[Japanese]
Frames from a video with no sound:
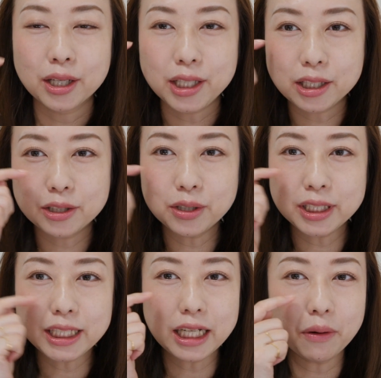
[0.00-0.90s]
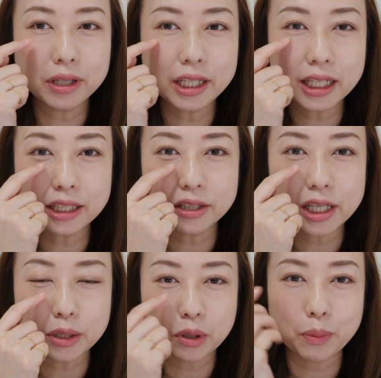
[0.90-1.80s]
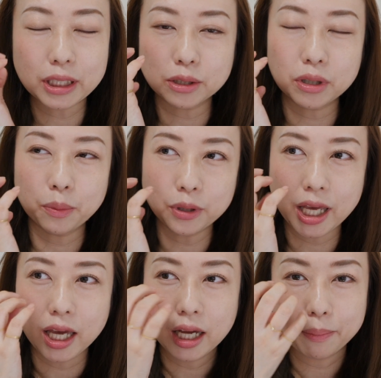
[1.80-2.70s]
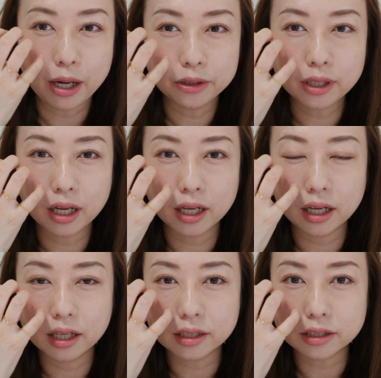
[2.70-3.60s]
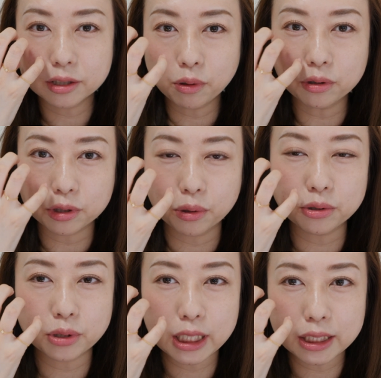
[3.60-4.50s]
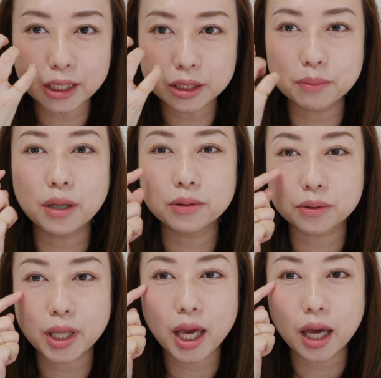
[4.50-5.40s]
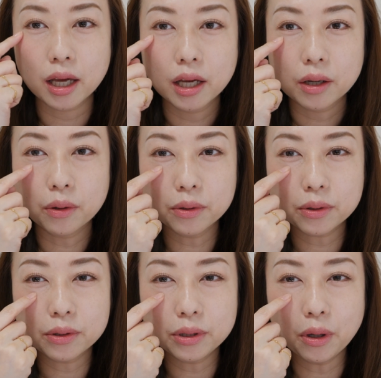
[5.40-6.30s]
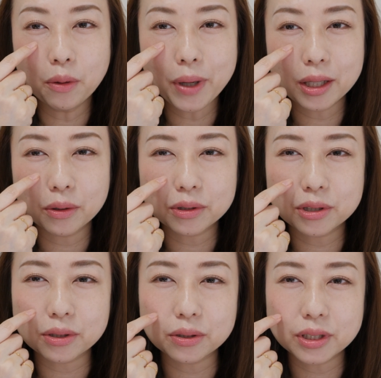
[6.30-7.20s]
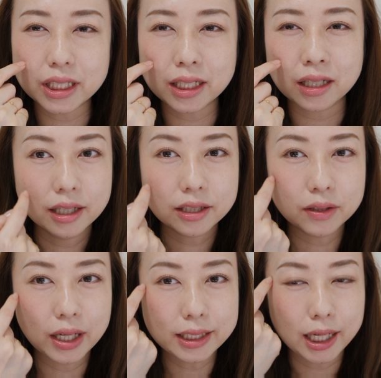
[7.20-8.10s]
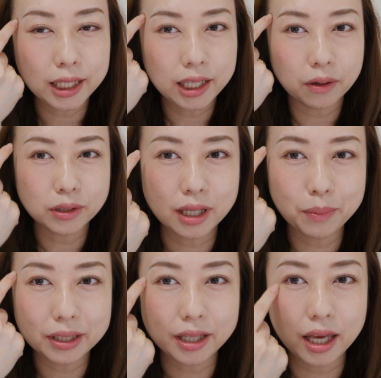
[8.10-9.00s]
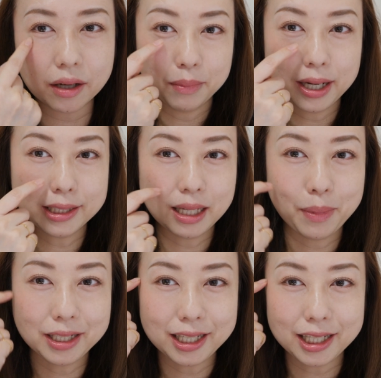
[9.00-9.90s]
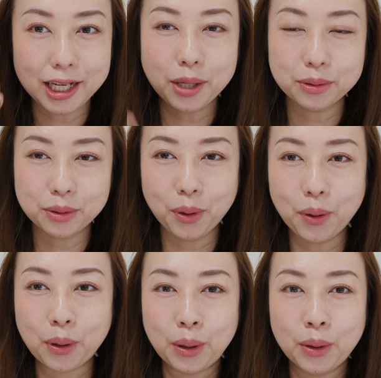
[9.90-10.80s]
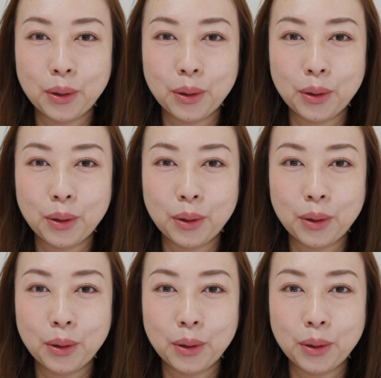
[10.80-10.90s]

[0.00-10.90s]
で、中心側に行き過ぎるとまたそれもね、丸がすごく強調されてしまうので、この黒目の中心、そのあたりで収めて、まがたまに入れると、